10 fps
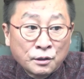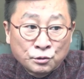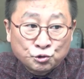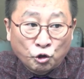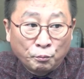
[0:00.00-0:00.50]

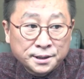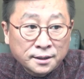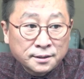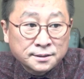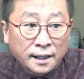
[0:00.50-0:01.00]

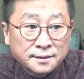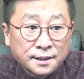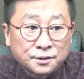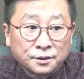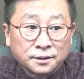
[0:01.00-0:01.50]
소비자들
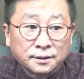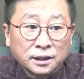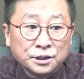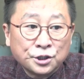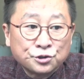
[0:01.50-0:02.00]
사이에서는
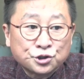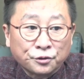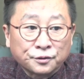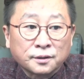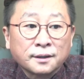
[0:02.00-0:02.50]
2년
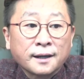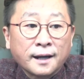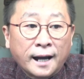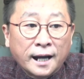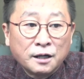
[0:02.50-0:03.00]
전
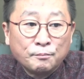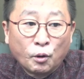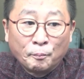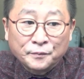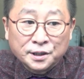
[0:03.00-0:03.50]

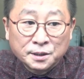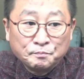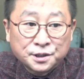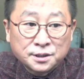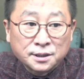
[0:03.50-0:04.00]
알몸
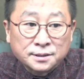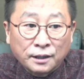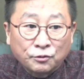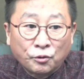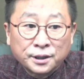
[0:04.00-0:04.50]
김치
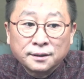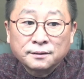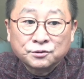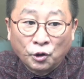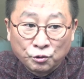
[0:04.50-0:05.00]
사건이
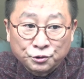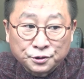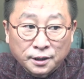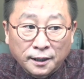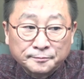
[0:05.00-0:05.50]

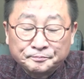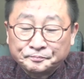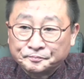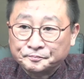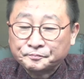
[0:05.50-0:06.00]
떠오른다.
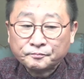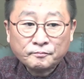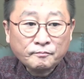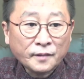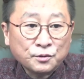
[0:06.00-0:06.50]

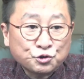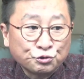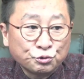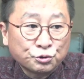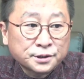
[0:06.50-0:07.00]

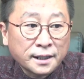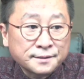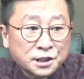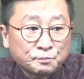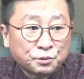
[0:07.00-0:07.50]
중국산
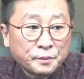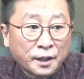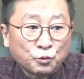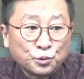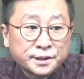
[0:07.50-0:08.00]

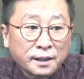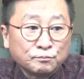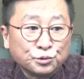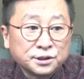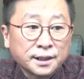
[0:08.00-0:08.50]
식품의 위생
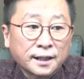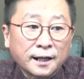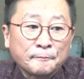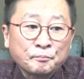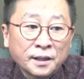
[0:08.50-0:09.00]

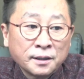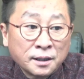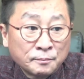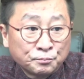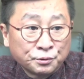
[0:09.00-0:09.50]
문제가
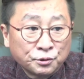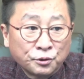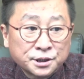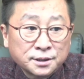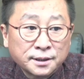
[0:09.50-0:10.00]

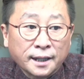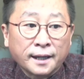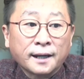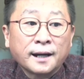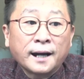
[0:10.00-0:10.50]
불거진 게
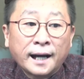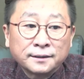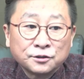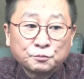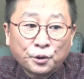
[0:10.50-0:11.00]

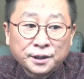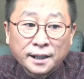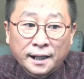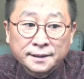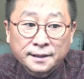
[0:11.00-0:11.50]
한두 번이
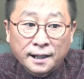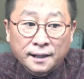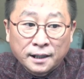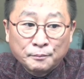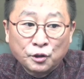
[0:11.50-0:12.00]
아니다
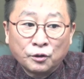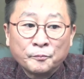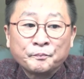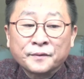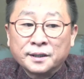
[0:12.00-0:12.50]
라며
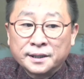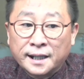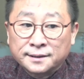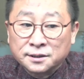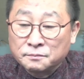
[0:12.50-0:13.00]
이
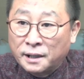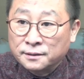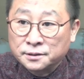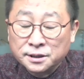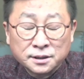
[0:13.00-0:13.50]
같은
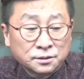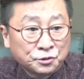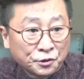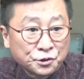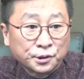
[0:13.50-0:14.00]
말들이
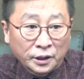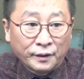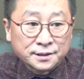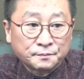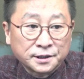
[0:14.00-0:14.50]
터져
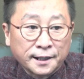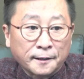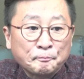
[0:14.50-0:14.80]
나왔습니다.